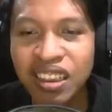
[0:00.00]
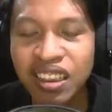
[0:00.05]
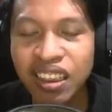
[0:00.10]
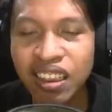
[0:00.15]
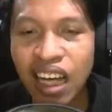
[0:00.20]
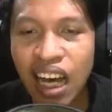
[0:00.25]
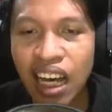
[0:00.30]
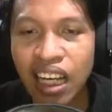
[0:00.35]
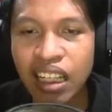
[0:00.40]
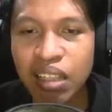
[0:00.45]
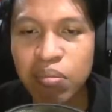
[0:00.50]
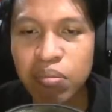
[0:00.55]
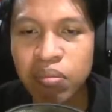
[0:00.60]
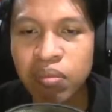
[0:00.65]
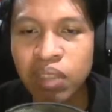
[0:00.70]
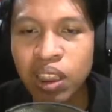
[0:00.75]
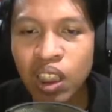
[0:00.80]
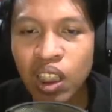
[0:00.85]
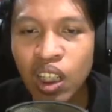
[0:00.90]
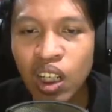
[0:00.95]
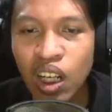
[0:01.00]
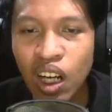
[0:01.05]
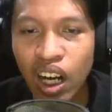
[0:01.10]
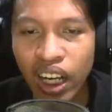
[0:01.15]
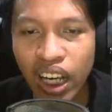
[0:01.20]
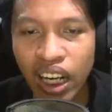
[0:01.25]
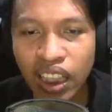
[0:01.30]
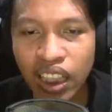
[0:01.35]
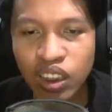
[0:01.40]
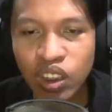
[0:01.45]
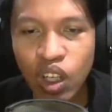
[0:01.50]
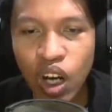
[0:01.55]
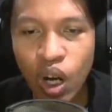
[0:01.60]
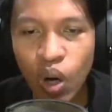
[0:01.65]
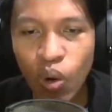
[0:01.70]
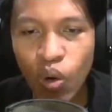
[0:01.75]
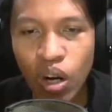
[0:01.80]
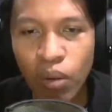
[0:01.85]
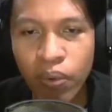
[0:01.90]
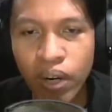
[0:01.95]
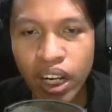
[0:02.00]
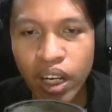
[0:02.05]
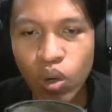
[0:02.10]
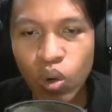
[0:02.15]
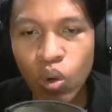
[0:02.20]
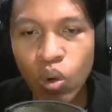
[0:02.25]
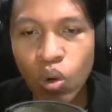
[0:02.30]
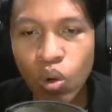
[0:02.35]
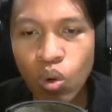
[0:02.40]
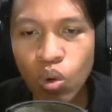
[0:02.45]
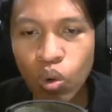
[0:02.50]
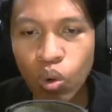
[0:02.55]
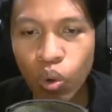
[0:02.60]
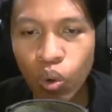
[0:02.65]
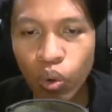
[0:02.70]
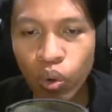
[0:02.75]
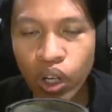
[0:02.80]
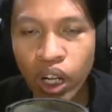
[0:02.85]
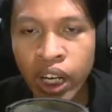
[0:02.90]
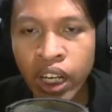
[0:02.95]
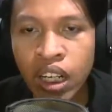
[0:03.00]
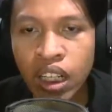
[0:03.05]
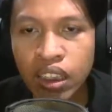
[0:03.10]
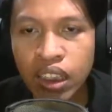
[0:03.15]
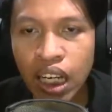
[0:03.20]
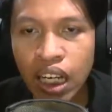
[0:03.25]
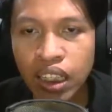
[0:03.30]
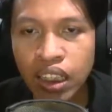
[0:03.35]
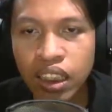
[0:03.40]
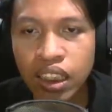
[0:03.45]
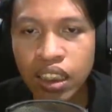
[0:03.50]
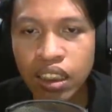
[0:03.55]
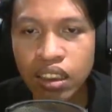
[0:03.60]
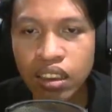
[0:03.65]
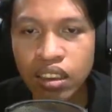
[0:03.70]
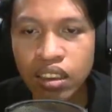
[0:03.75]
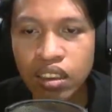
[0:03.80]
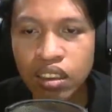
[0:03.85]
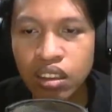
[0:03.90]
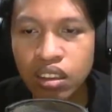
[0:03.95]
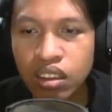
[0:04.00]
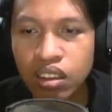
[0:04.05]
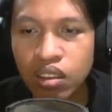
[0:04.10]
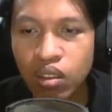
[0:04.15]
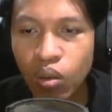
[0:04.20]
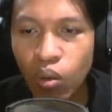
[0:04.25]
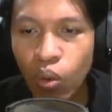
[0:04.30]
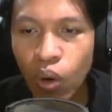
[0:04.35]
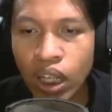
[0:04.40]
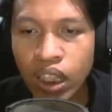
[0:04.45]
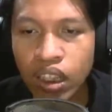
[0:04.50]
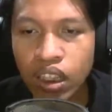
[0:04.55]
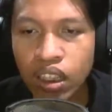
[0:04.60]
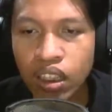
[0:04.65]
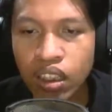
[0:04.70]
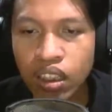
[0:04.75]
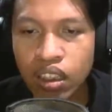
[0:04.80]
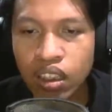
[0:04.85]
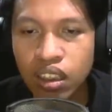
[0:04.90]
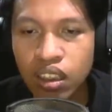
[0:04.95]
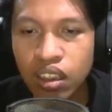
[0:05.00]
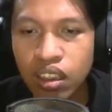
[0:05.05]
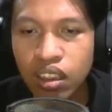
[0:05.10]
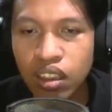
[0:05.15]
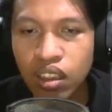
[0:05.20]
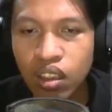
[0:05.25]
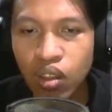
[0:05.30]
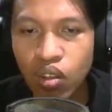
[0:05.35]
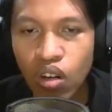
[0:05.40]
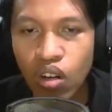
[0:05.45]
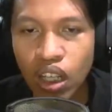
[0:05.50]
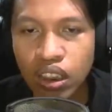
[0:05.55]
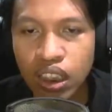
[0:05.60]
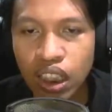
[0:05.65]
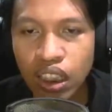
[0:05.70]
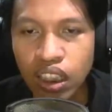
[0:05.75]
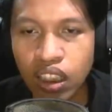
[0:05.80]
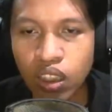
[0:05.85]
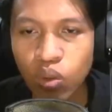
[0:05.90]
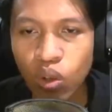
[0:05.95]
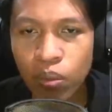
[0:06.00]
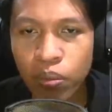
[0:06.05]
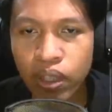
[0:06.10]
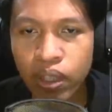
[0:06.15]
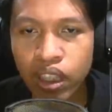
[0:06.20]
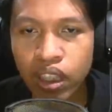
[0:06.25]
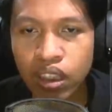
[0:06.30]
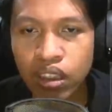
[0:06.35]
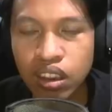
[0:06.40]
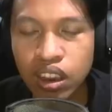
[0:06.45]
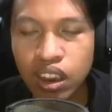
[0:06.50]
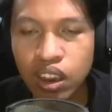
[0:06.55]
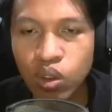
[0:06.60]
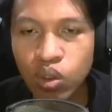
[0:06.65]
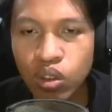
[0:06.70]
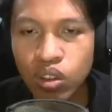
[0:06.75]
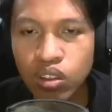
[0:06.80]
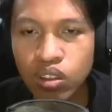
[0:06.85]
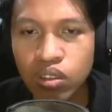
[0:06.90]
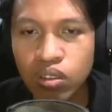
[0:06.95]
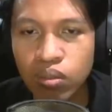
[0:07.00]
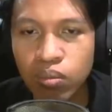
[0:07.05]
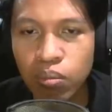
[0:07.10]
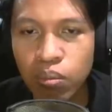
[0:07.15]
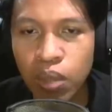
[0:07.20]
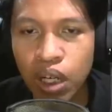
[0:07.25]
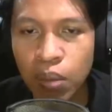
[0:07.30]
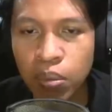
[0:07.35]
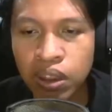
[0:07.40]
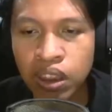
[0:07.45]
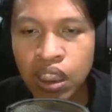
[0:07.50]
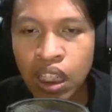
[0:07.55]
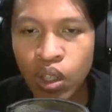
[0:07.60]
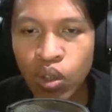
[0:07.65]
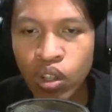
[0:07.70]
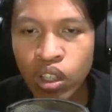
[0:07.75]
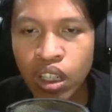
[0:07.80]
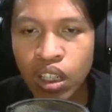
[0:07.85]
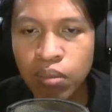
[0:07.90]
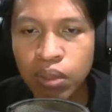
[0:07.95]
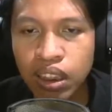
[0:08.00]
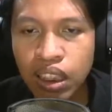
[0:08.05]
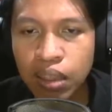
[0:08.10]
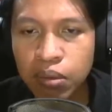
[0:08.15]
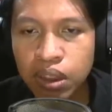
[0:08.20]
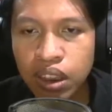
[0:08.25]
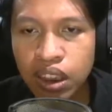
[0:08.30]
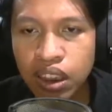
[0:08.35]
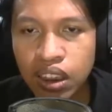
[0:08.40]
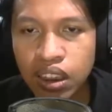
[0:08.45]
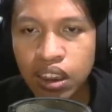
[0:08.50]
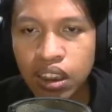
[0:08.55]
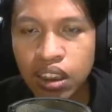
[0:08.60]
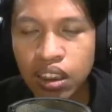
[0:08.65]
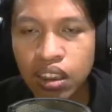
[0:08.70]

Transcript: Cheat aim Oke okay, let's go Wolverine Uh darahnya nggak sakit What Kok nggak sakit Wolverine nyiduk Berapa sih darah Odin misalnya sis